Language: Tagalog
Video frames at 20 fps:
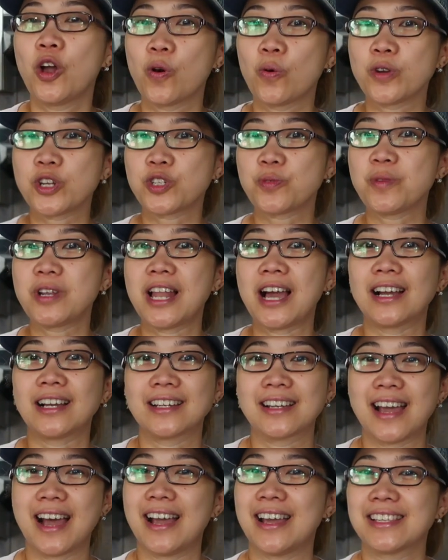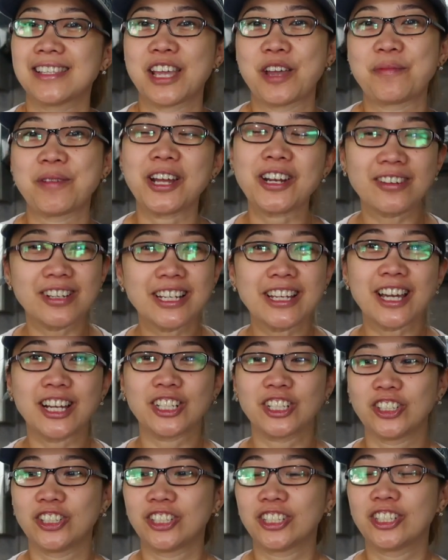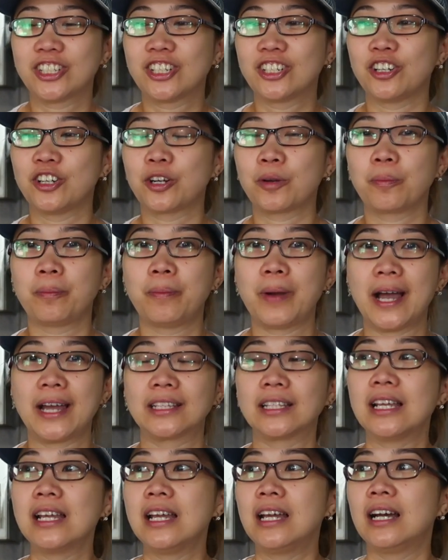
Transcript: Wish me luck guys. I'm not really a good cook but